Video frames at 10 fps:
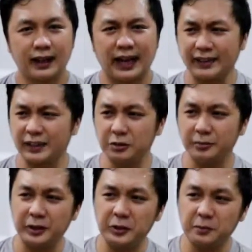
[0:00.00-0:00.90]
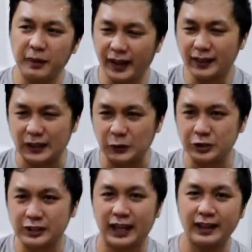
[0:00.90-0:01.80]
kahit ano man yung makita
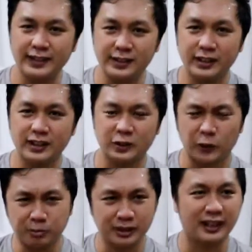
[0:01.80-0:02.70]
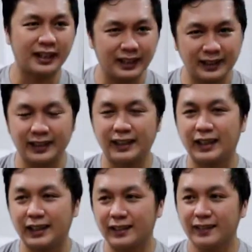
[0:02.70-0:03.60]
kong challenges, obstacle na
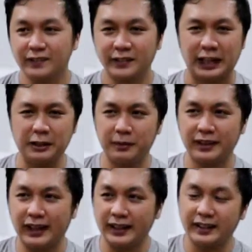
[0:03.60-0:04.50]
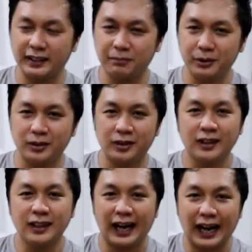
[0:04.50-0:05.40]
yan, gano'n man kahirap yung
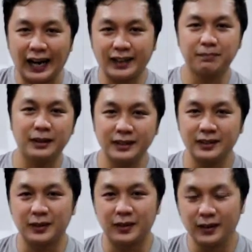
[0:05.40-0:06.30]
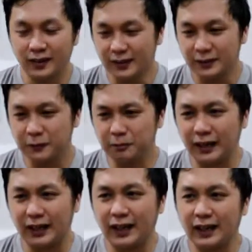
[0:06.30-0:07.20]
haharapin ko.
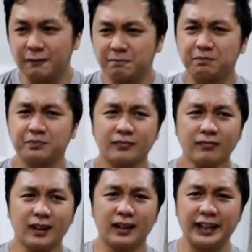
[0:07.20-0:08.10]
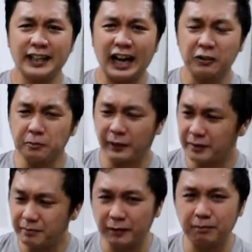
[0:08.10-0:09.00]
Kumbaga, kailangan ko pa
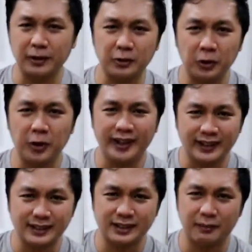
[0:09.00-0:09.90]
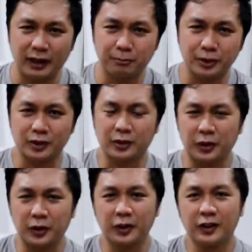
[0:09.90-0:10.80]
rin magpatuloy hanggang sa maabot
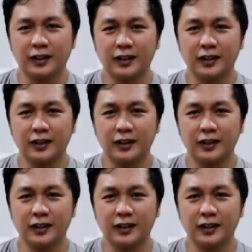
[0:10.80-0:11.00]
ko